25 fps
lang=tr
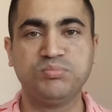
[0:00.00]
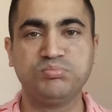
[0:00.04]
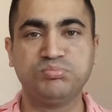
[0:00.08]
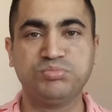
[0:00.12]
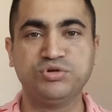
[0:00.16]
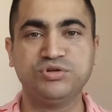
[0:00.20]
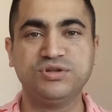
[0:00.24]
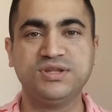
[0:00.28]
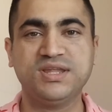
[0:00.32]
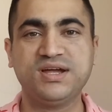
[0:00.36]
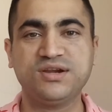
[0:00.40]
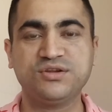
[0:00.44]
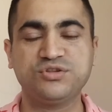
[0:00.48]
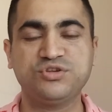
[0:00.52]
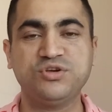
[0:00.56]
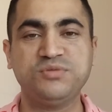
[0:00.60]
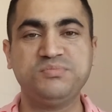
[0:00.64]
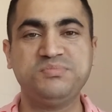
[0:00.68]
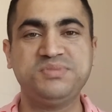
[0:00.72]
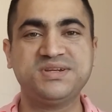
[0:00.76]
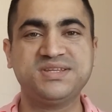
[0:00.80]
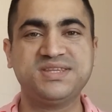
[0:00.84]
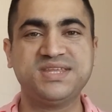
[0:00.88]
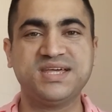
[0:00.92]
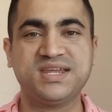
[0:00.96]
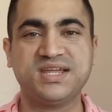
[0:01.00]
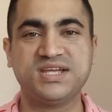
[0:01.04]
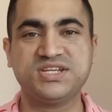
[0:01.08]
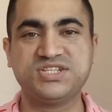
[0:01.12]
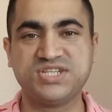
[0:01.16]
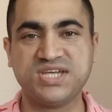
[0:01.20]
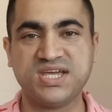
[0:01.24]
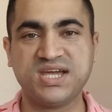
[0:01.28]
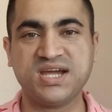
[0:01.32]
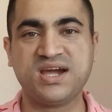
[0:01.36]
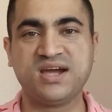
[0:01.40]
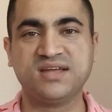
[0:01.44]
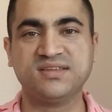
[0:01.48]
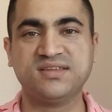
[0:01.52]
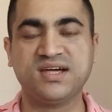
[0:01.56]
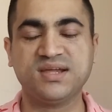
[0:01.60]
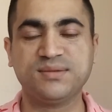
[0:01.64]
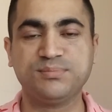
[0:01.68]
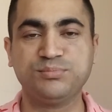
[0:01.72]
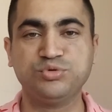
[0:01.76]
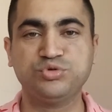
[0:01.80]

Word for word: Bunlar diyor bir dereceye kadar